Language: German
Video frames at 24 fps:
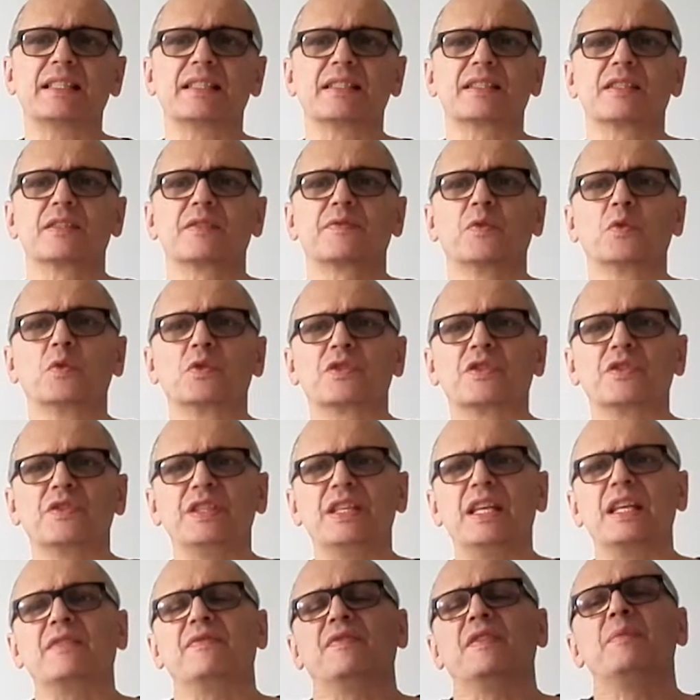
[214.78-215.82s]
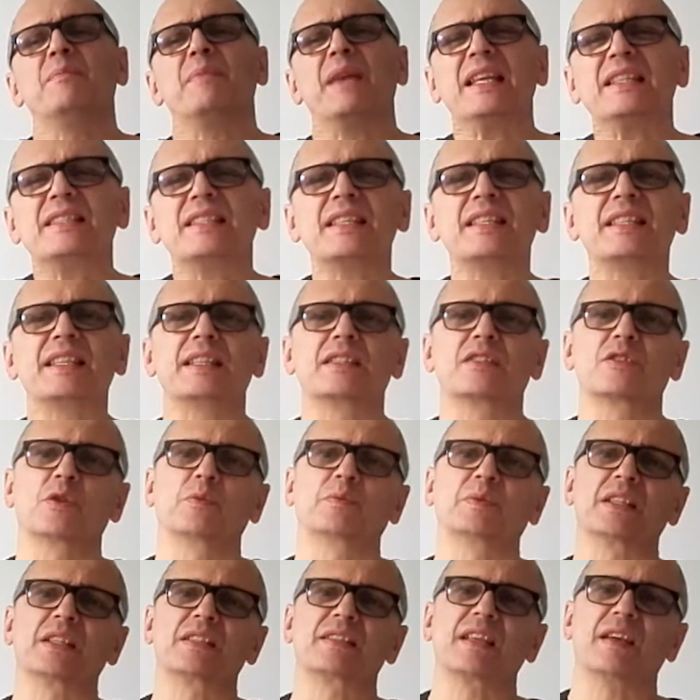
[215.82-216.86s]
dass es funktioniert, wie messe ich jetzt,
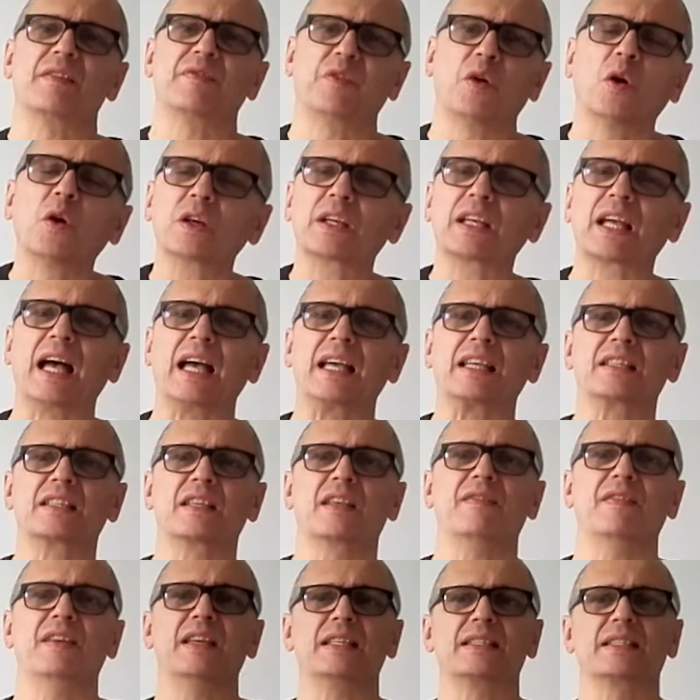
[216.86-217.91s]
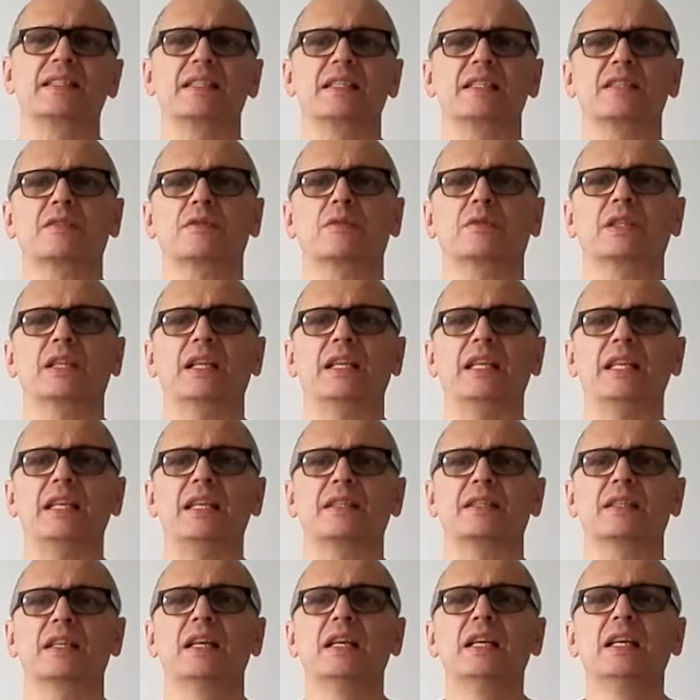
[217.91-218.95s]
ob das erfolgreich gewesen ist oder
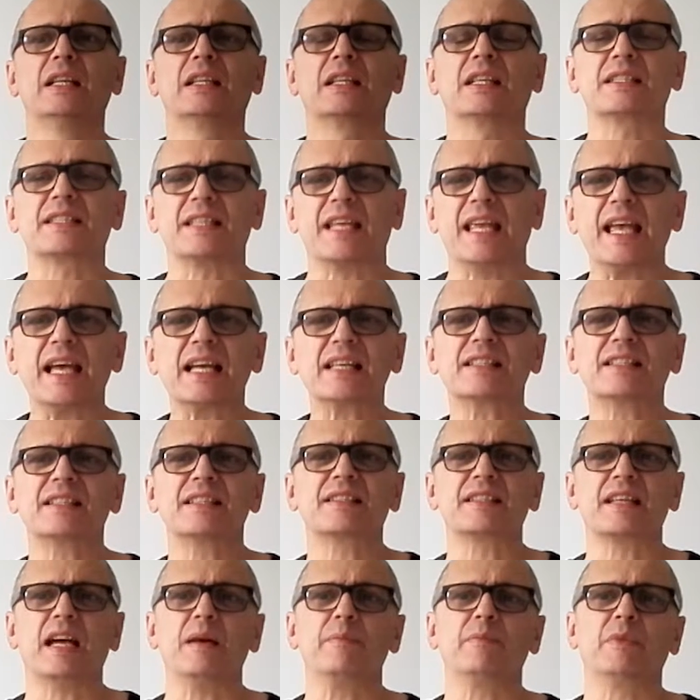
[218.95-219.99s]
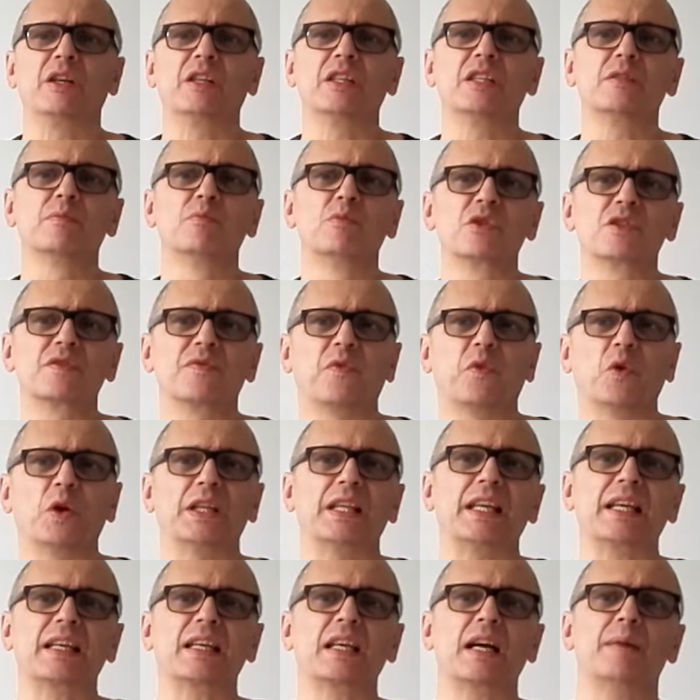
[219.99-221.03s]
nicht? Das erste ist einmal, ich muss vor
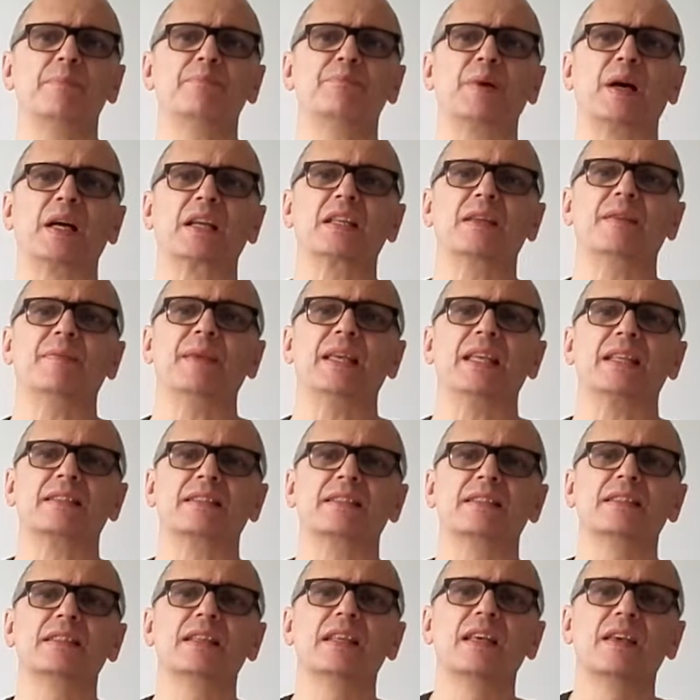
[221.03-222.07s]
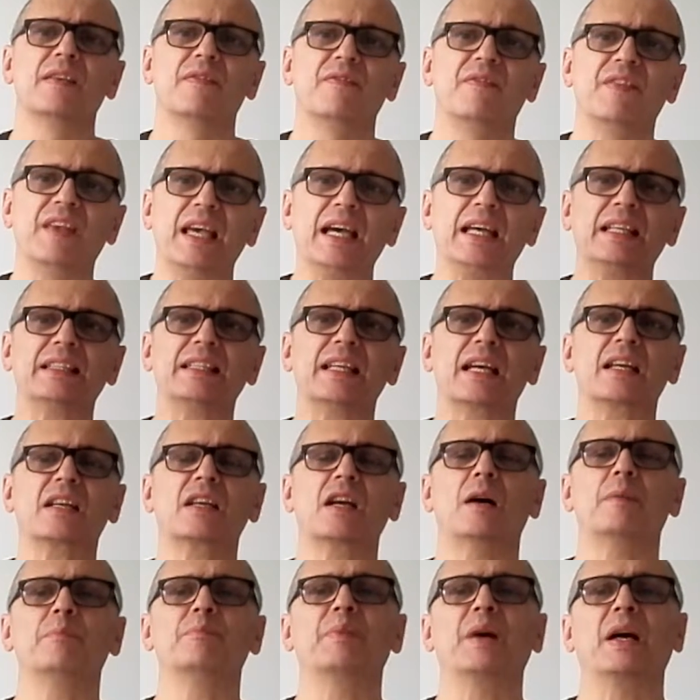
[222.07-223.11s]
der Kampagne messen, während der
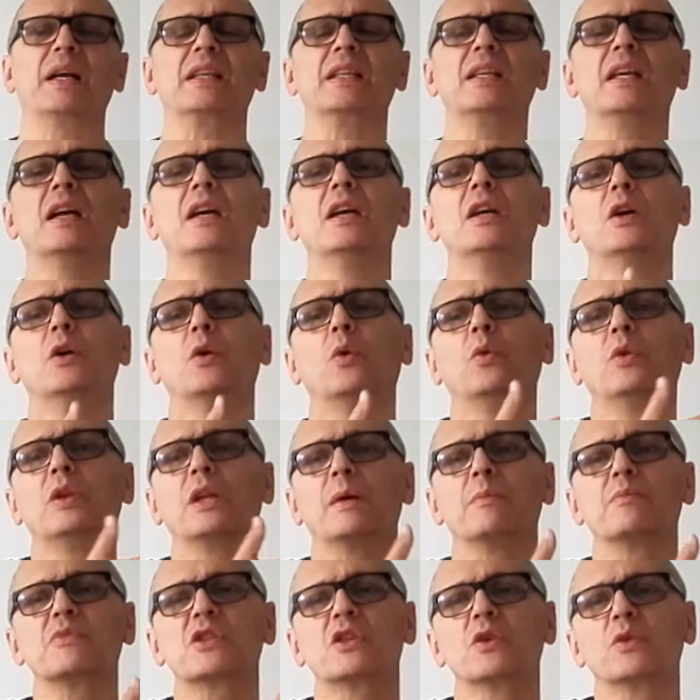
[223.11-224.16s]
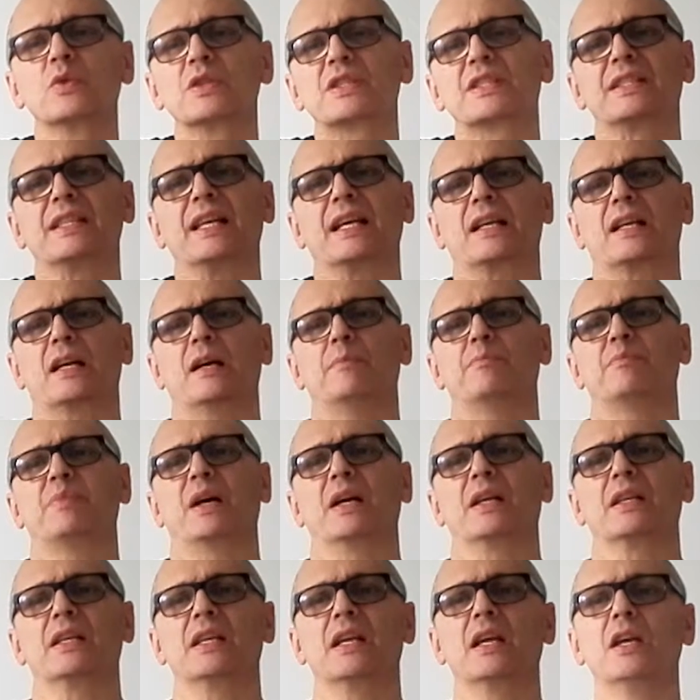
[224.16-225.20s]
Kampagne und am Schluss der
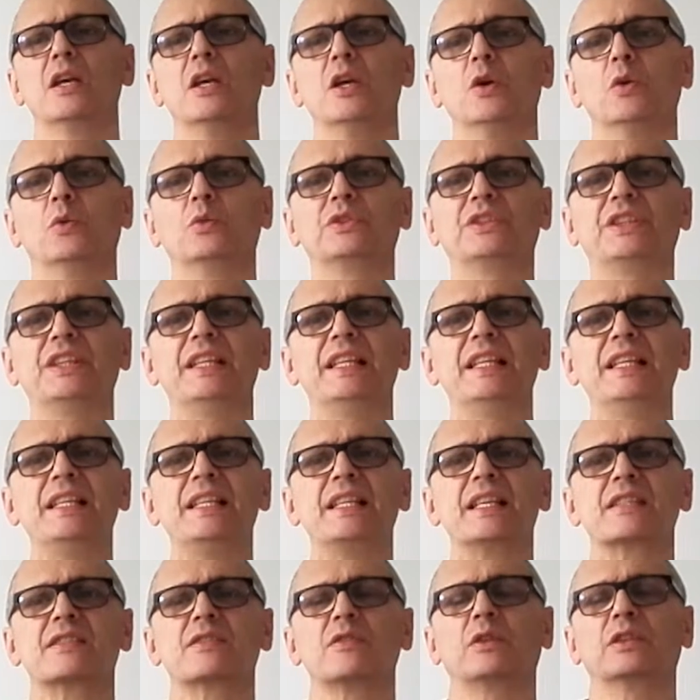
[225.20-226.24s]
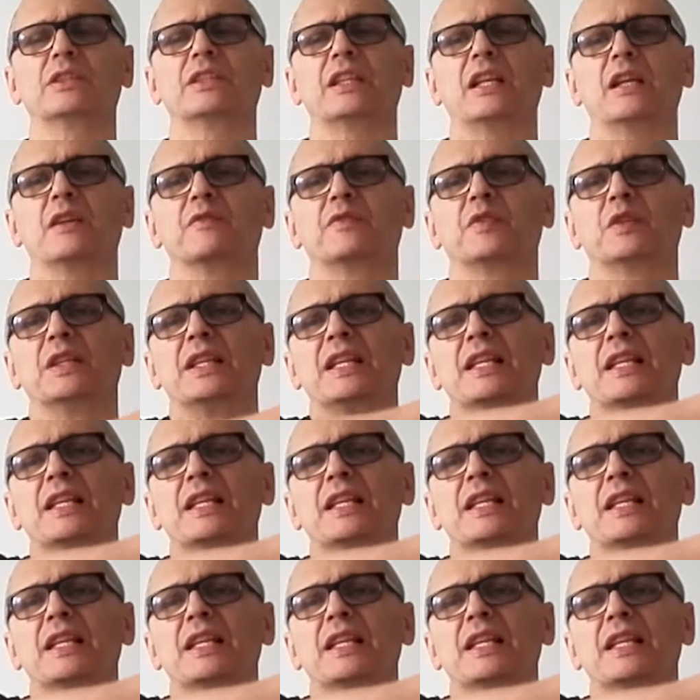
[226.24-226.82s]
Kampagne. Und die Linie sollte dann von